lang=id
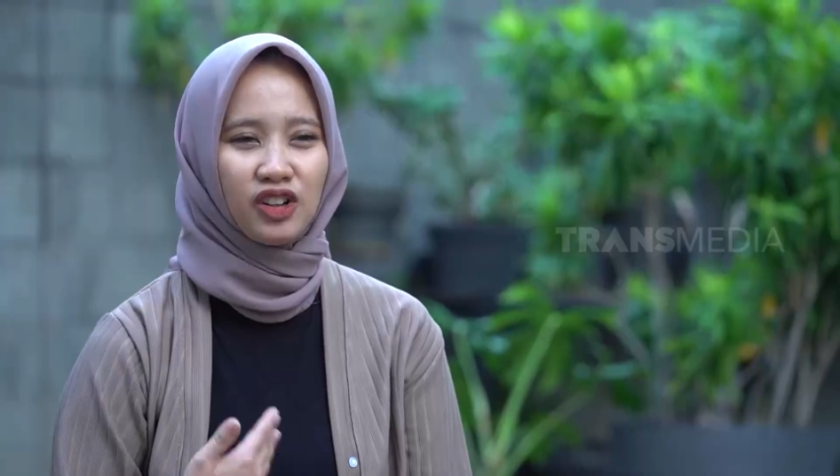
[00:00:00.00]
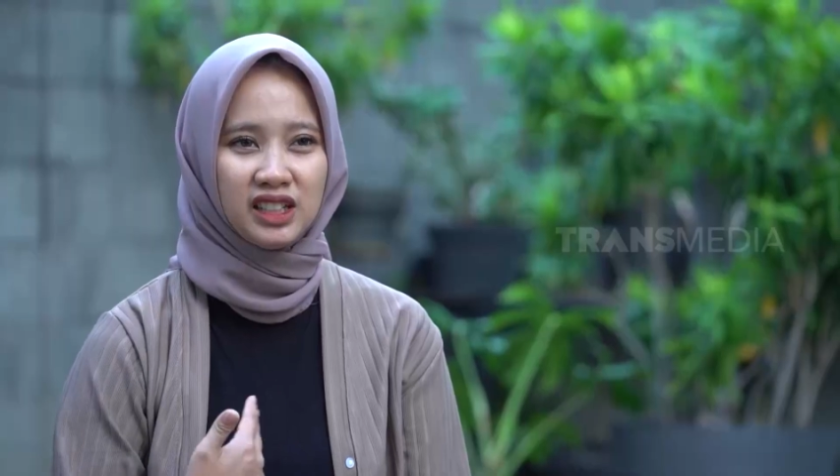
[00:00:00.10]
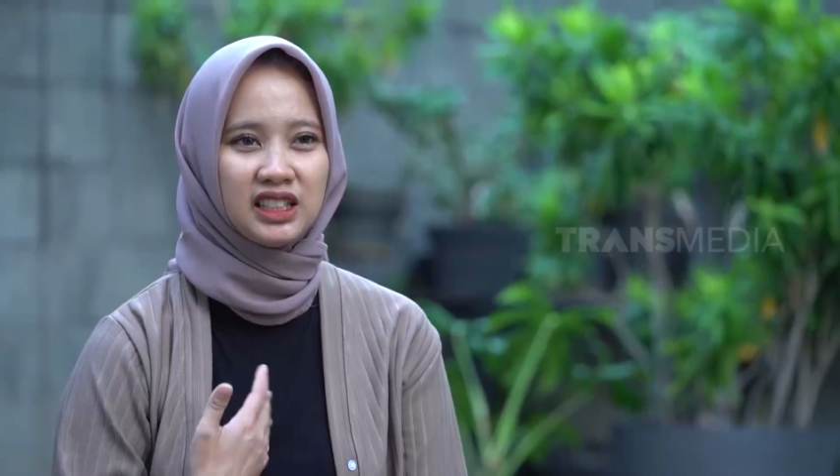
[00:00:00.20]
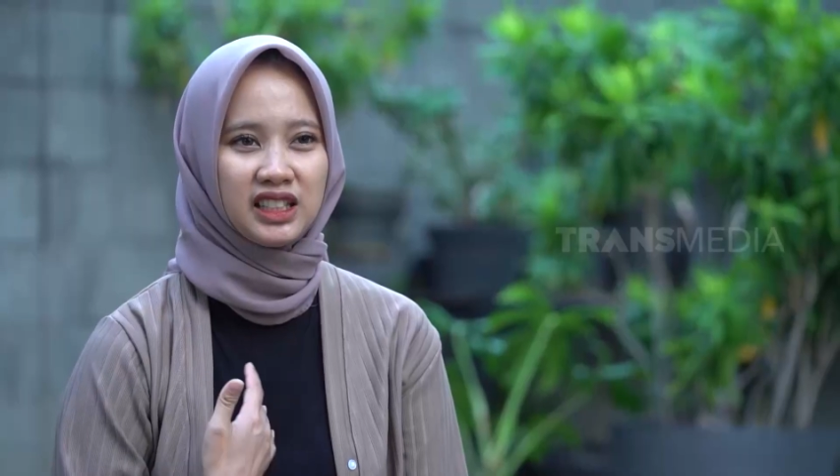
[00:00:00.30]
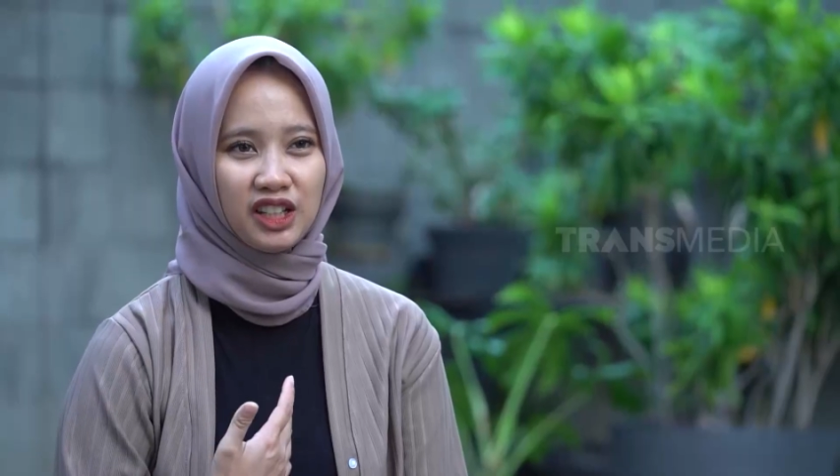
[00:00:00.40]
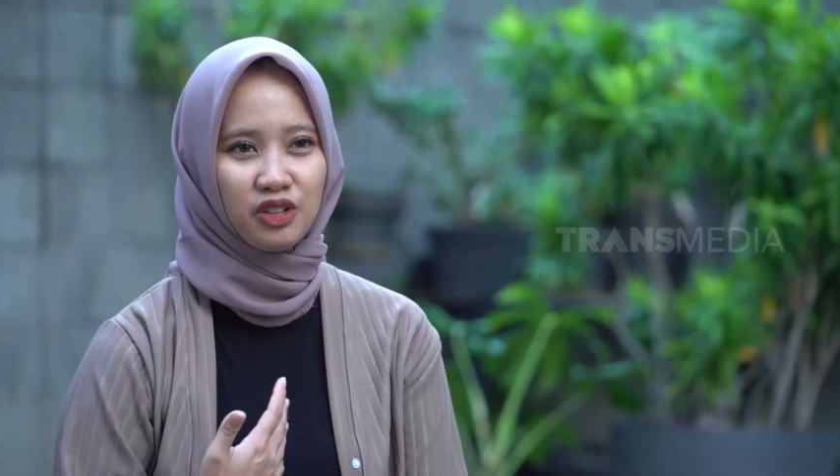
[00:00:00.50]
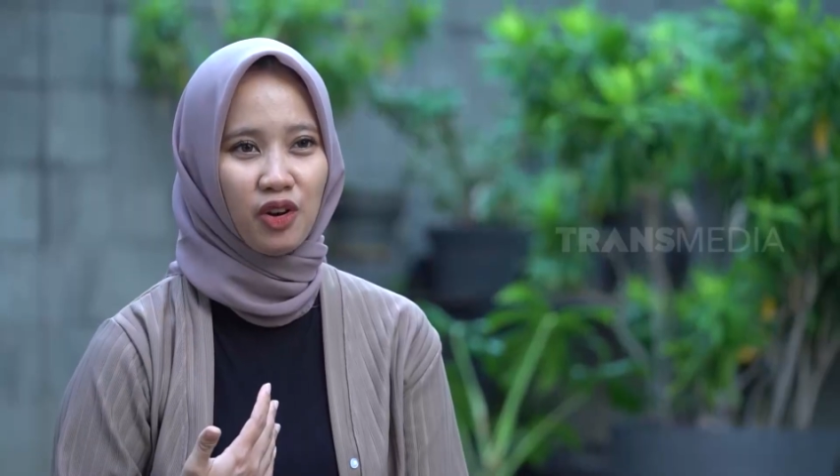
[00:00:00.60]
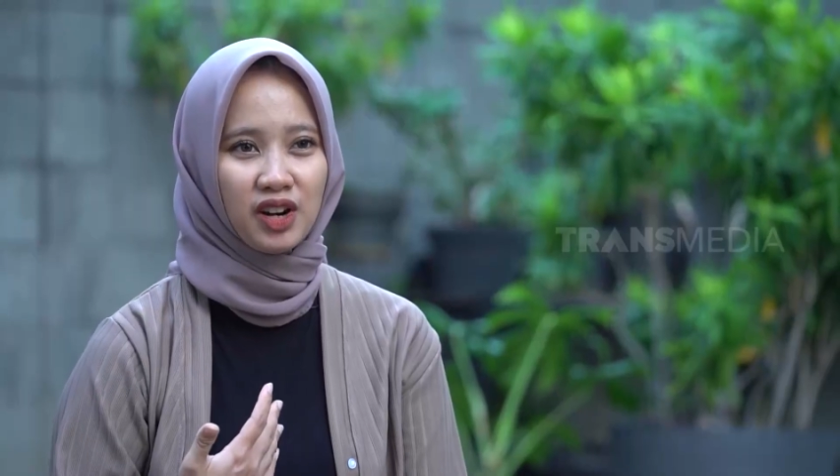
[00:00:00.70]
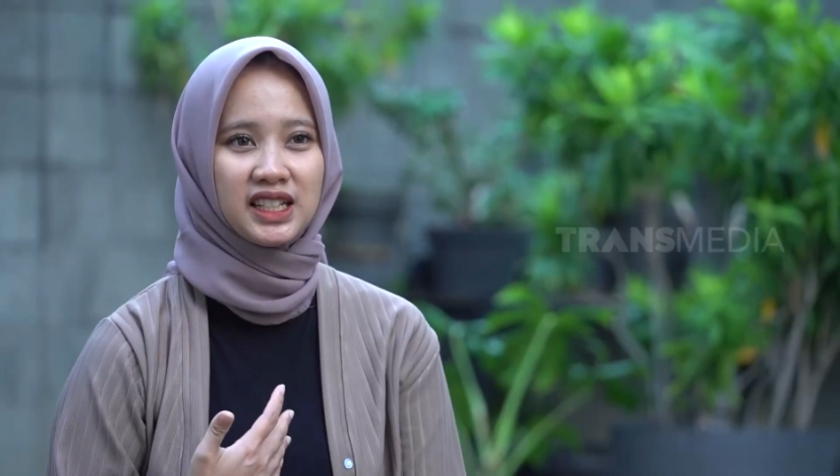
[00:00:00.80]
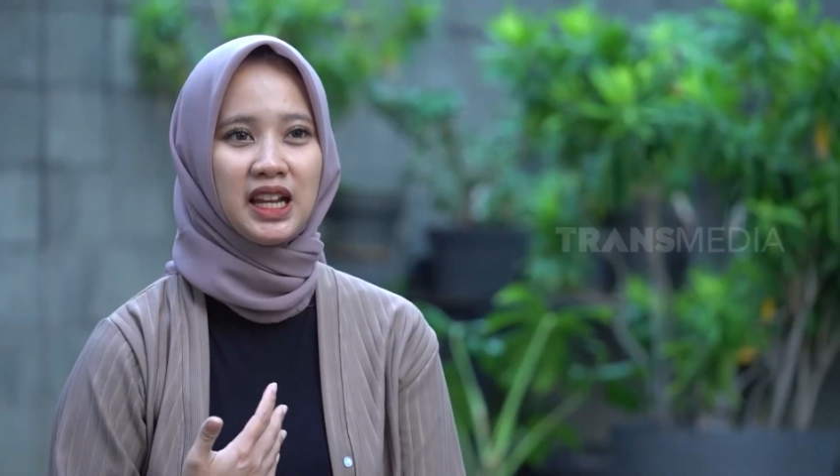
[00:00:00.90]
kondisi saya juga
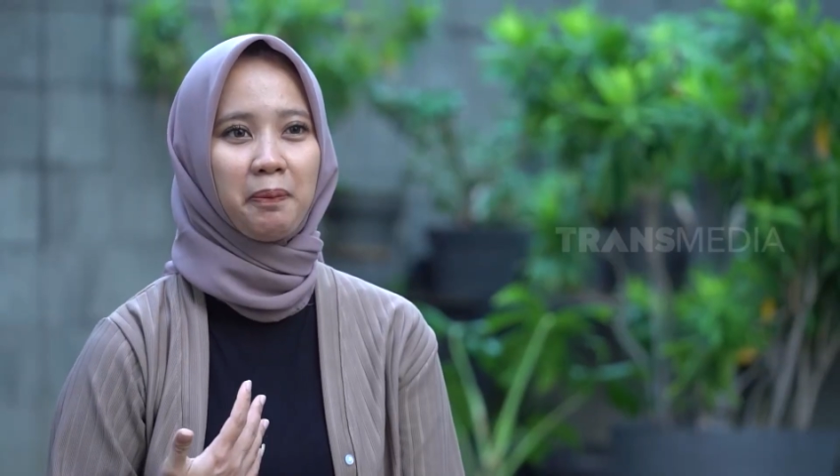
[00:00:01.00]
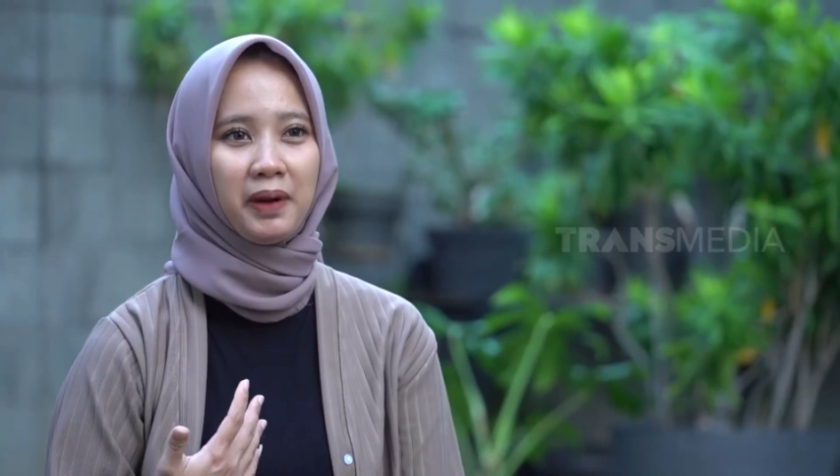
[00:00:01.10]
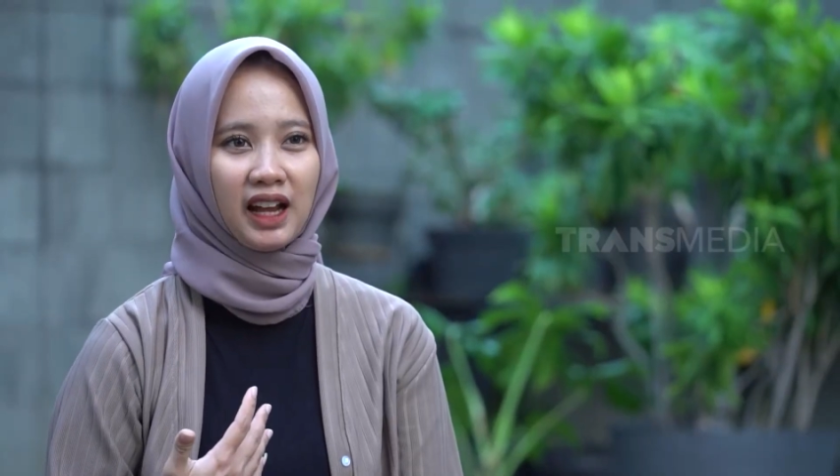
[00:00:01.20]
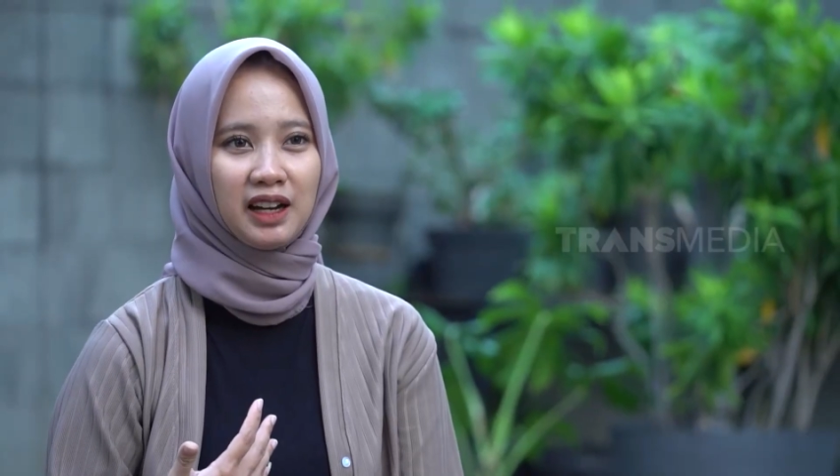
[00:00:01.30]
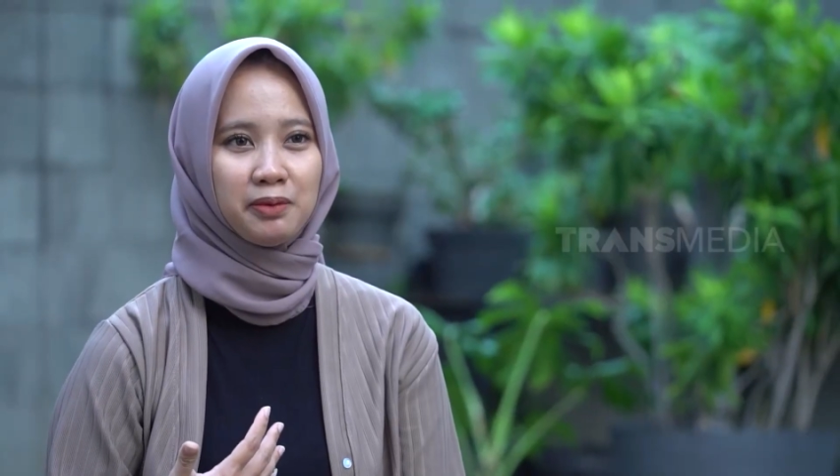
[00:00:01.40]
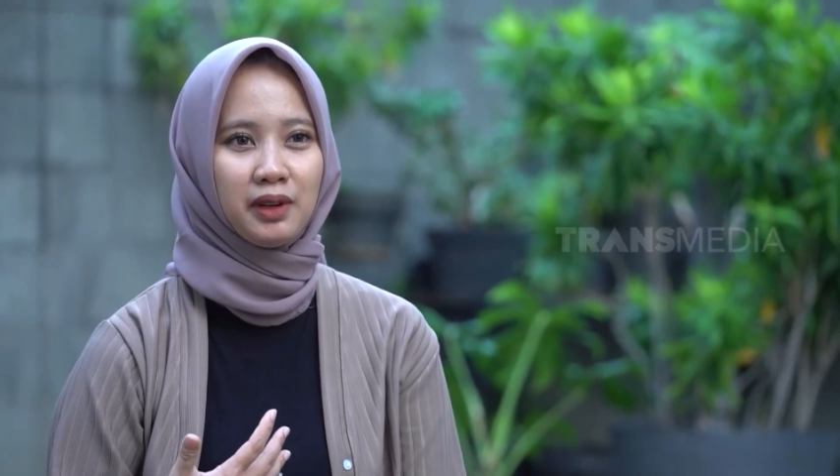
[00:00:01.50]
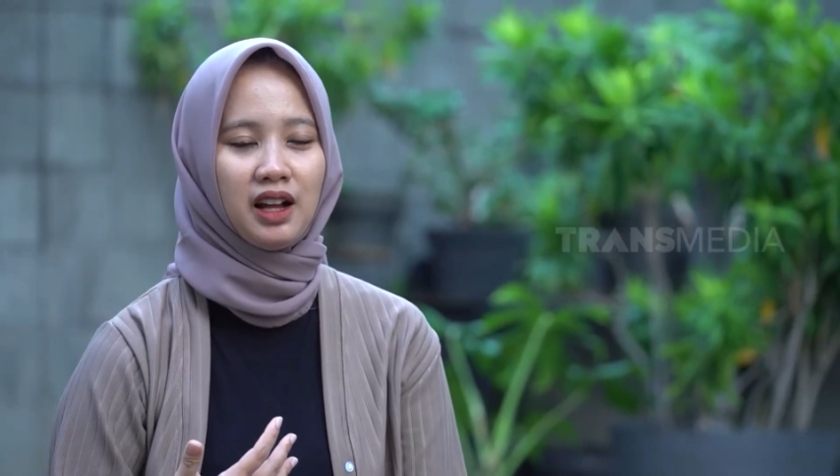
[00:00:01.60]
udah capek kan